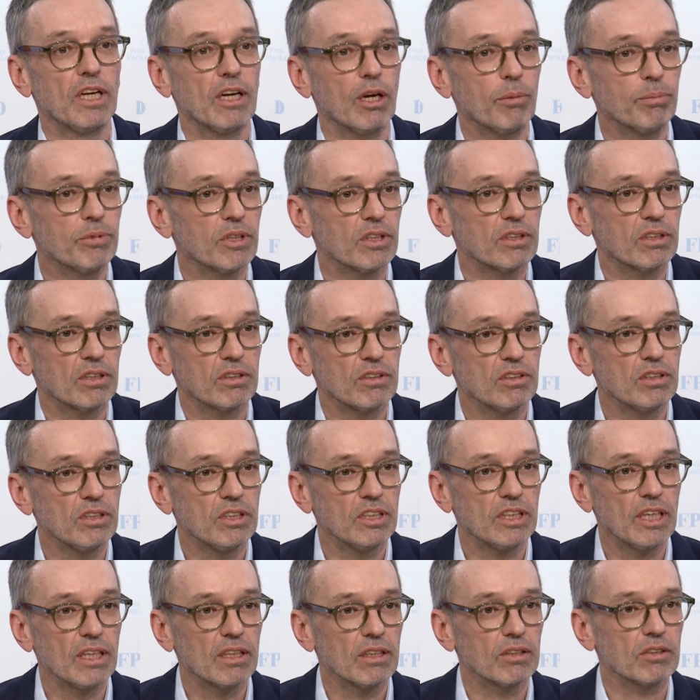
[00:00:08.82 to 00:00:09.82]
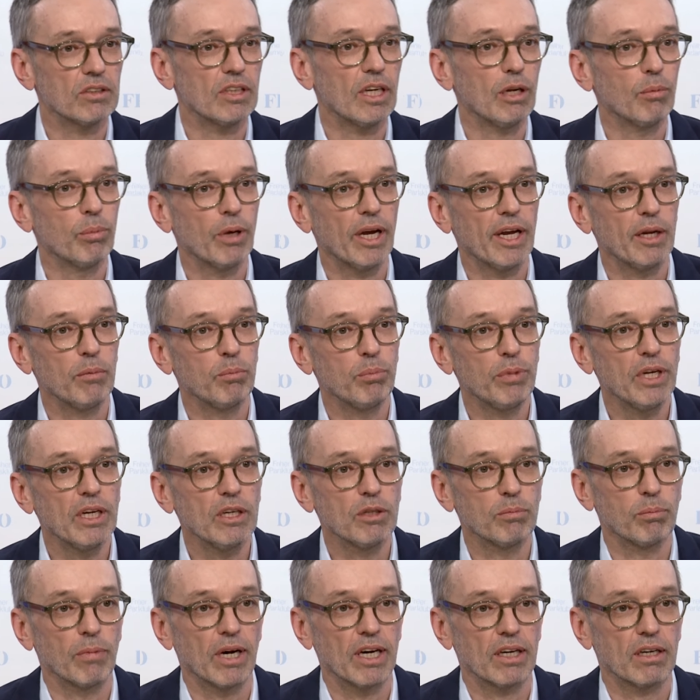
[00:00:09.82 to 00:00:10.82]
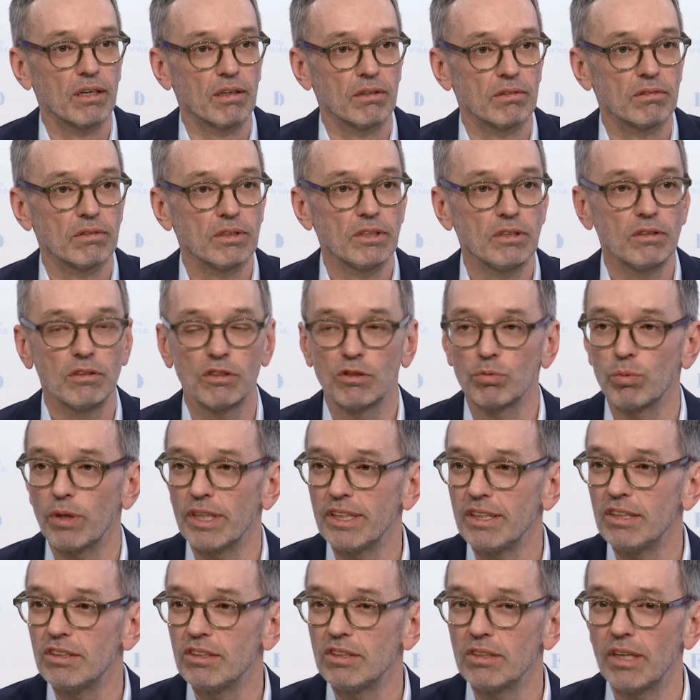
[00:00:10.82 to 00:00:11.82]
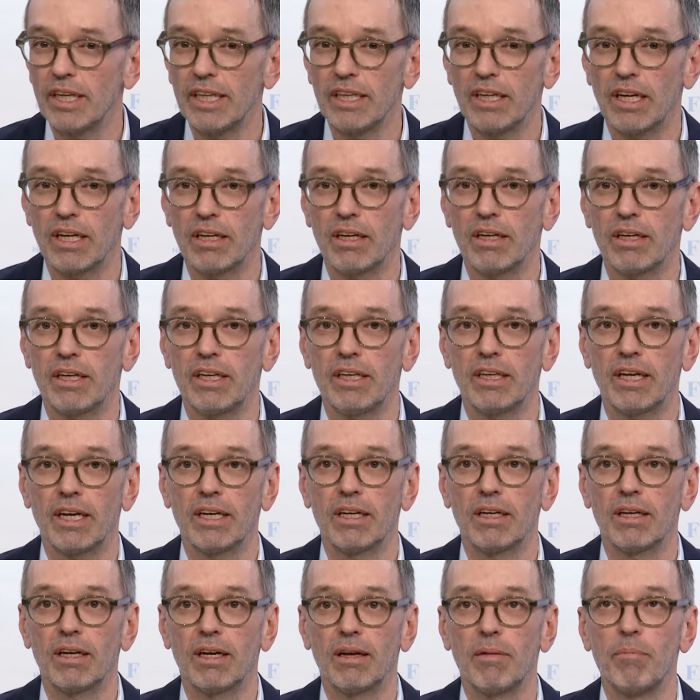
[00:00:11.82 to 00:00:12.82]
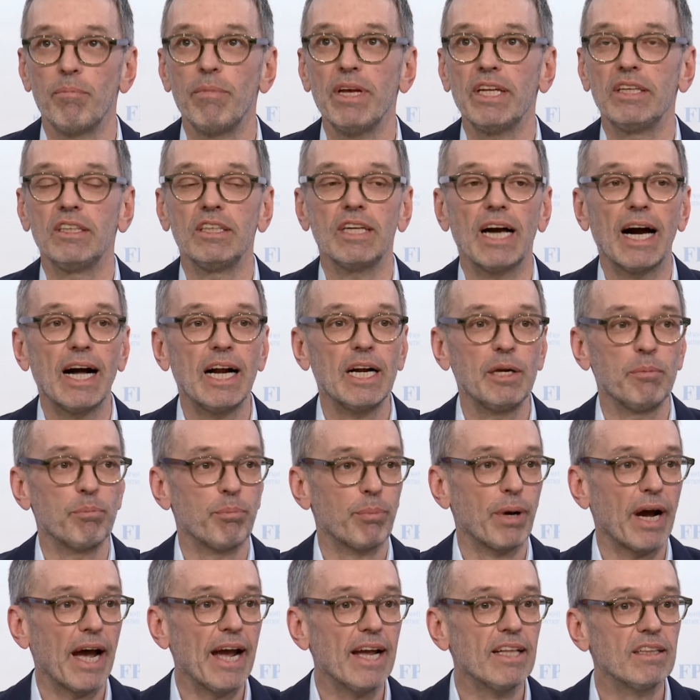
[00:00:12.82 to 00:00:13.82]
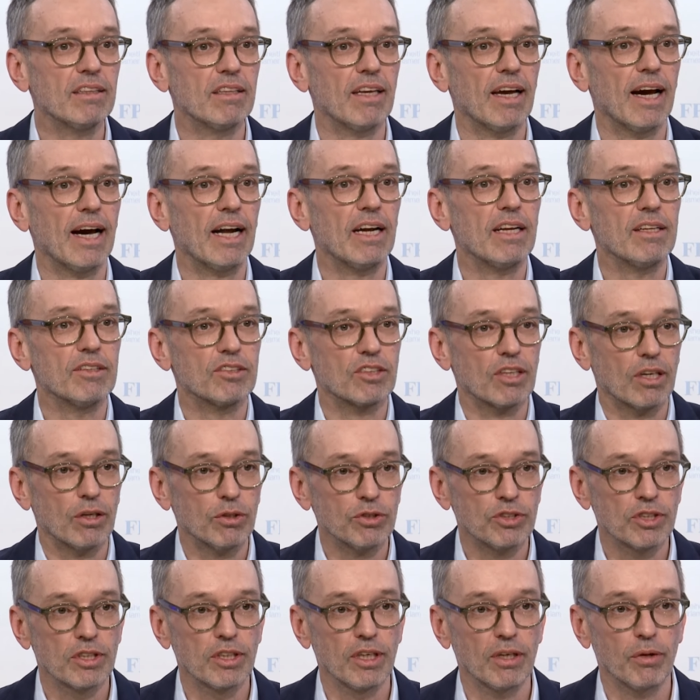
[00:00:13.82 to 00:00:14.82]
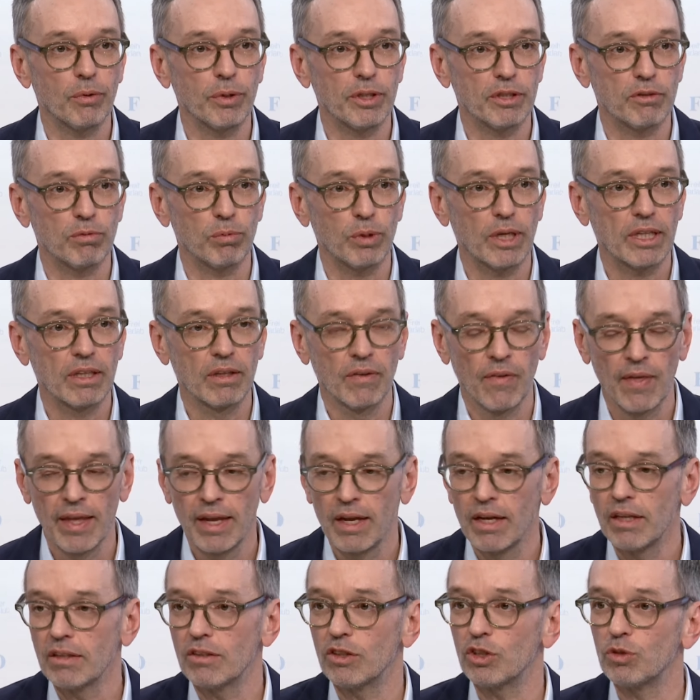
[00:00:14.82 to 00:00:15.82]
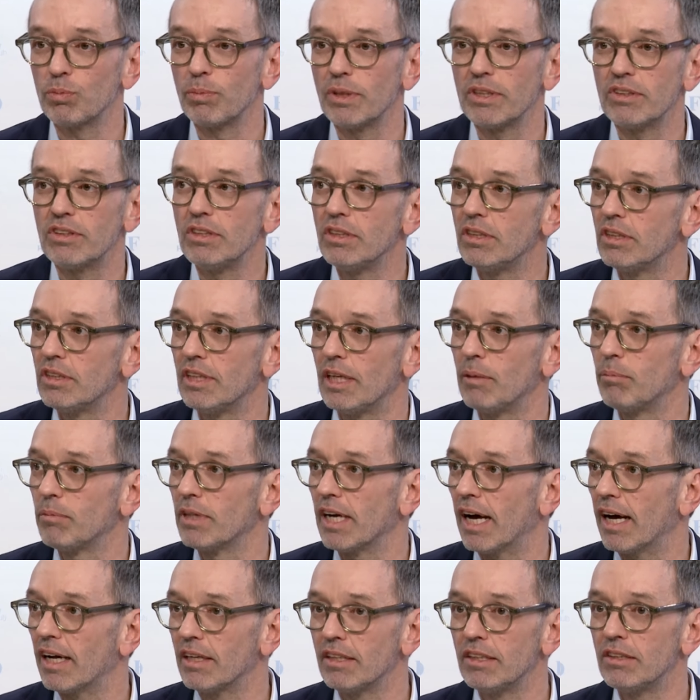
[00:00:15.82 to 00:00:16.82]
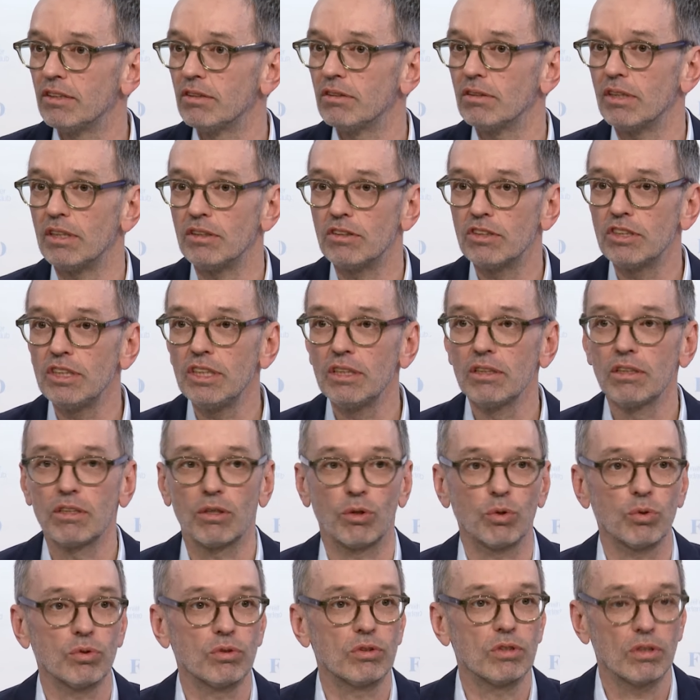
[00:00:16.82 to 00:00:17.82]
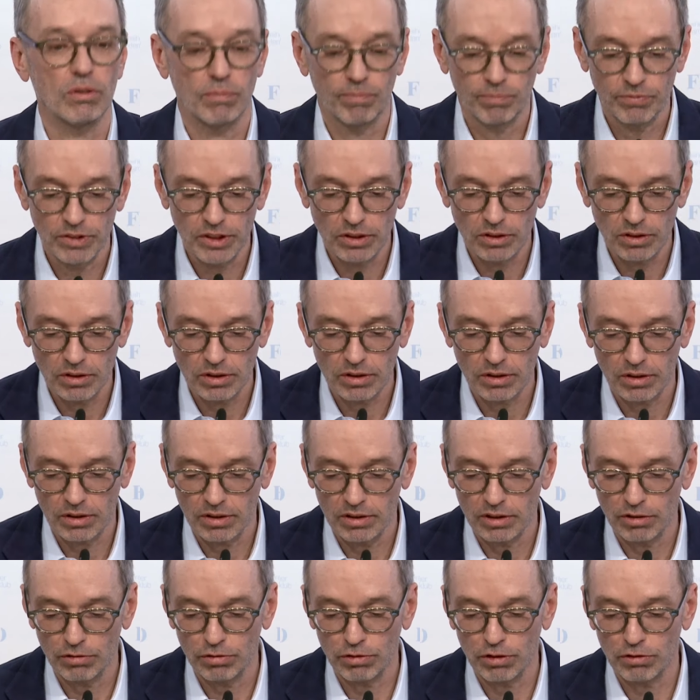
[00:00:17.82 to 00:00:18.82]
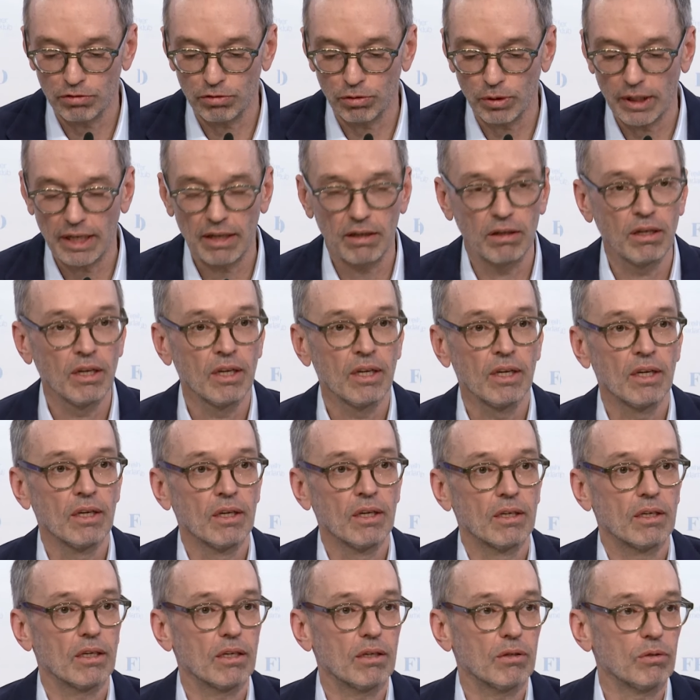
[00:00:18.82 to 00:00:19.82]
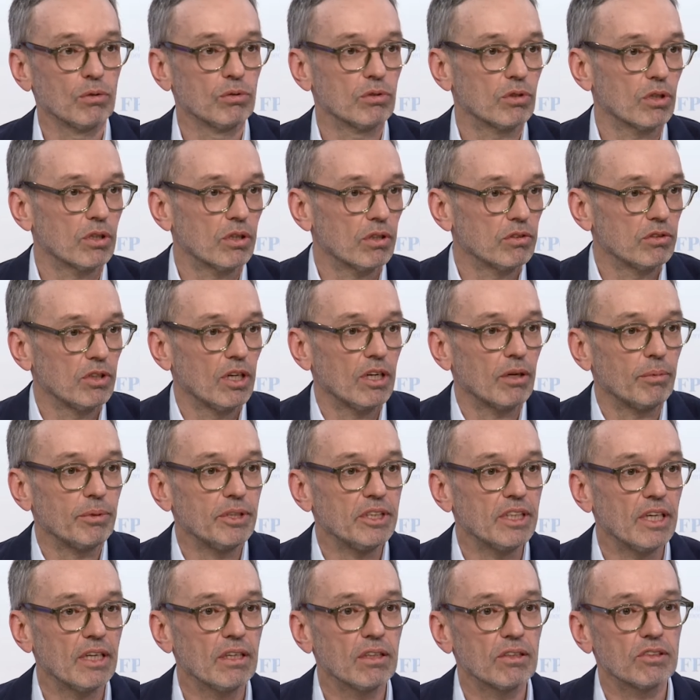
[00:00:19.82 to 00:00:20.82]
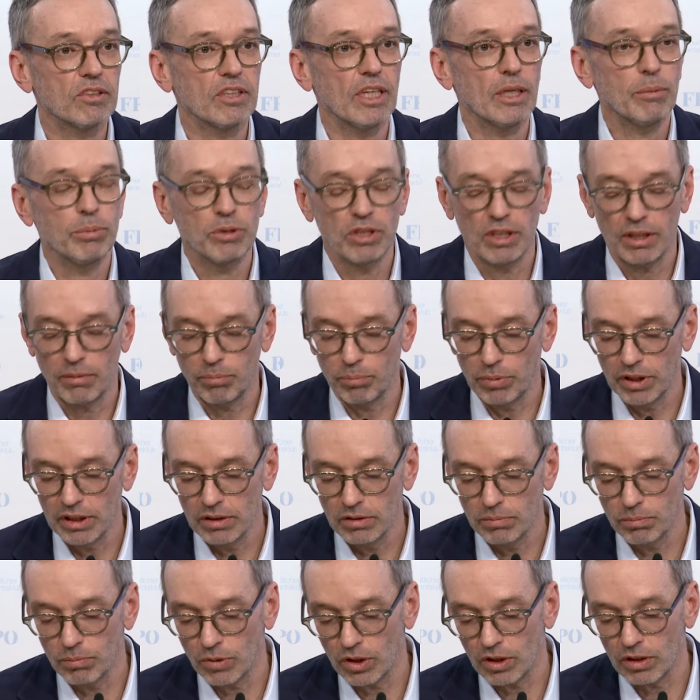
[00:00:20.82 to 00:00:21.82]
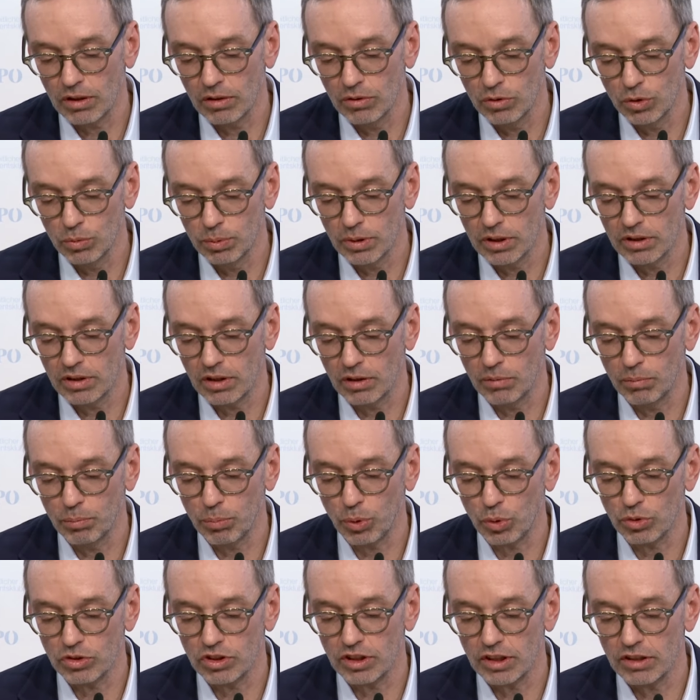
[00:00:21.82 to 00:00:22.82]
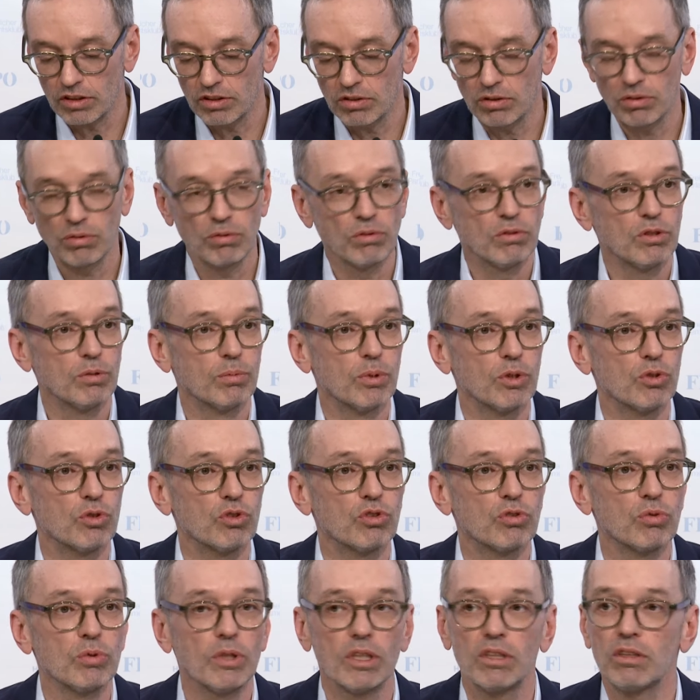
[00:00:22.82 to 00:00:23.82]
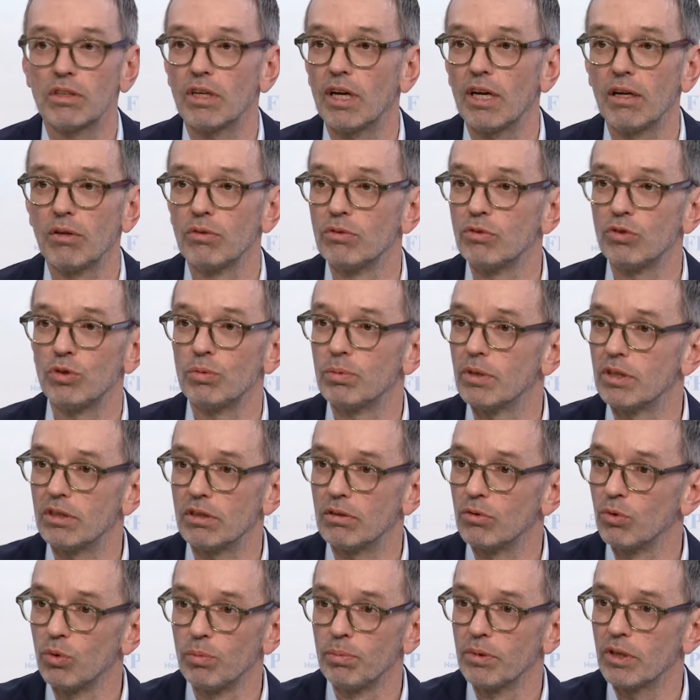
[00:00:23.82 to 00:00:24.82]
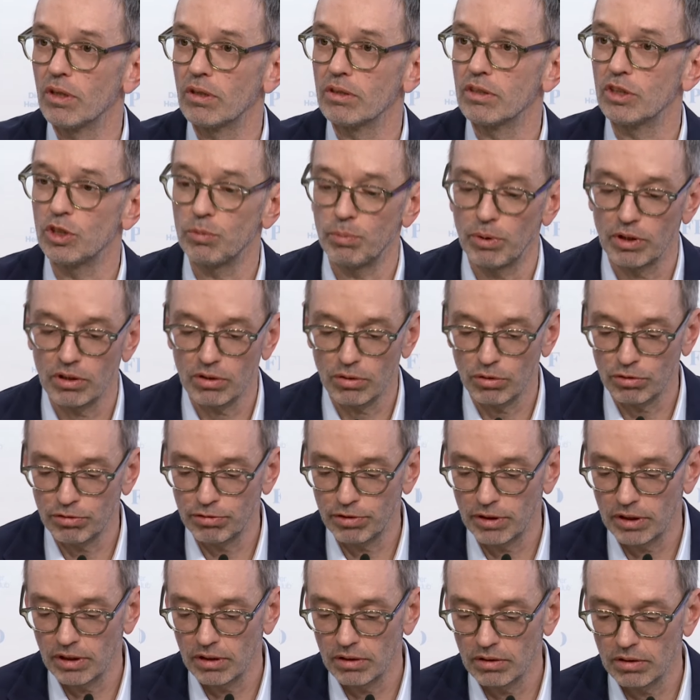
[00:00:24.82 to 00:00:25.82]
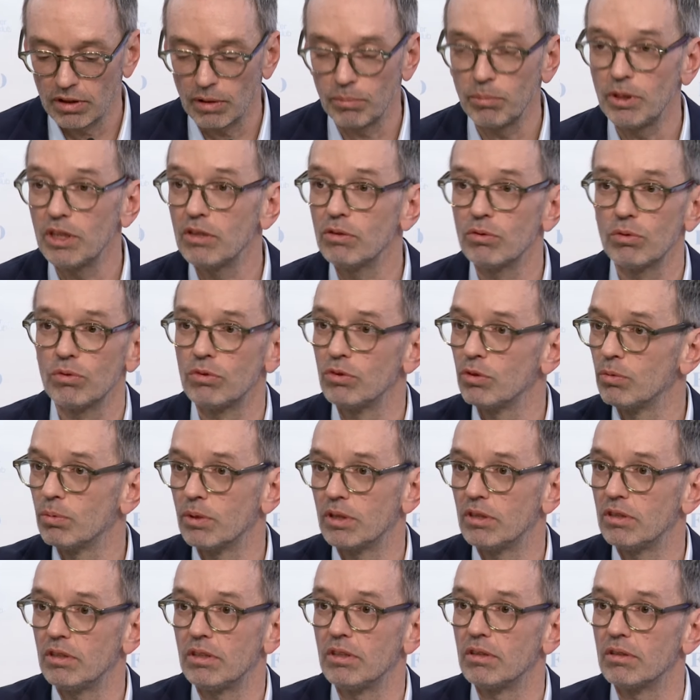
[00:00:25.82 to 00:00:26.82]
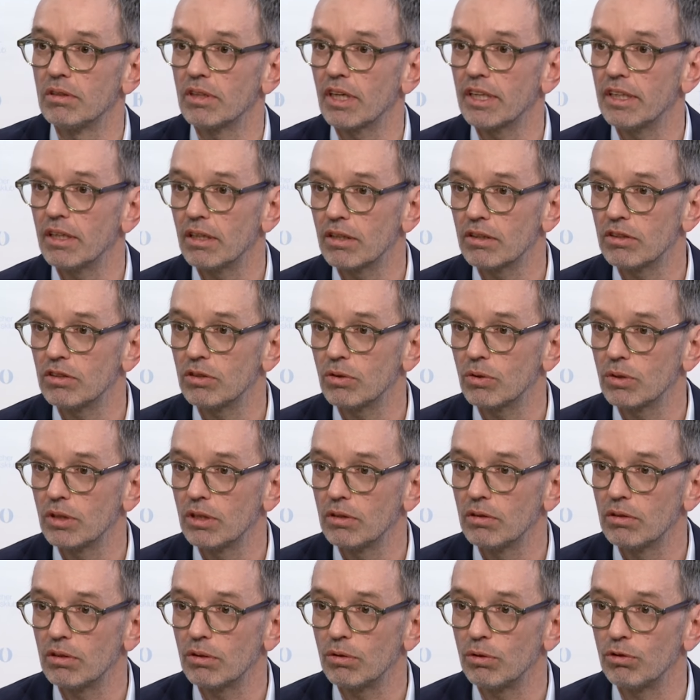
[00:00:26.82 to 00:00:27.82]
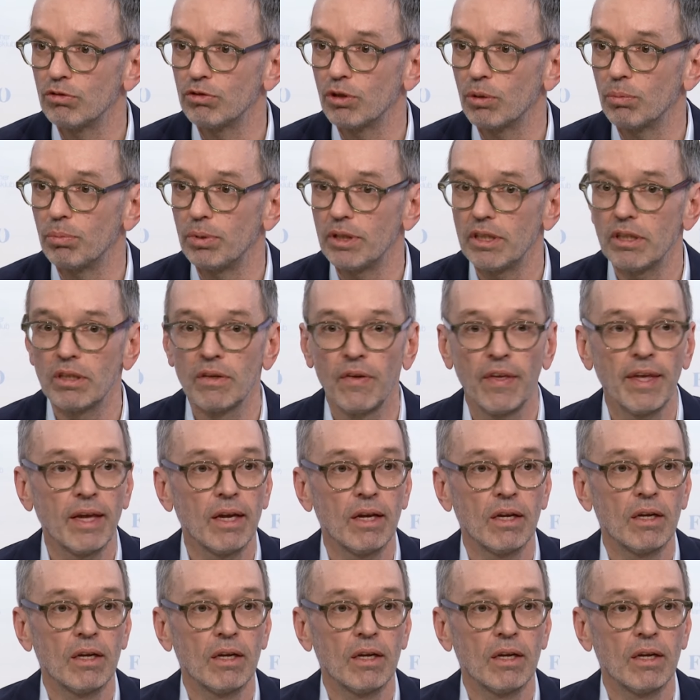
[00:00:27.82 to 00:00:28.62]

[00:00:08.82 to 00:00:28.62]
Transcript: ich glaube, da kann sich jeder selber ein Bild machen. Nicht? Das war, ist ja in einer, in einer medialen Breite alles ausgerollt worden, dass man sich dem gar nicht entziehen konnte, dieses ganze Verfahren. Äh, und da kann sich, glaube ich, jeder selbst ein Bild machen über den Prozess und über das Urteil und über den Umgang des Betroffenen damit und über die Reaktionen der ÖVP.